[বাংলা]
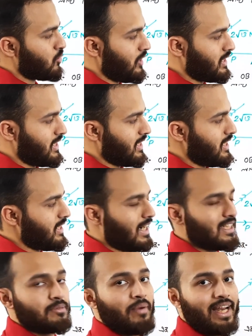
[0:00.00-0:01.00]
টোয়েন্টি ডিগ্রি
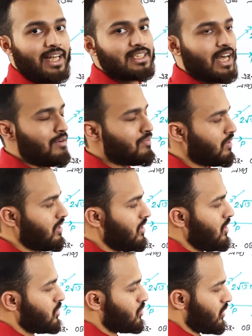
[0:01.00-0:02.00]
দ্যাট ইজ মাইনাস হাফ
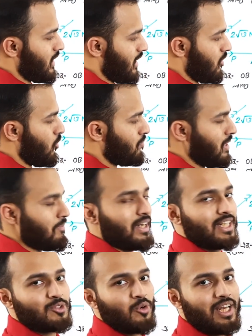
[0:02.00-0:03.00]
সো দেন লব্ধির
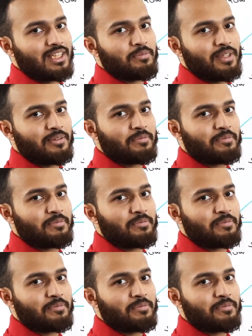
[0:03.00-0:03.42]
মানটা চলে আসবে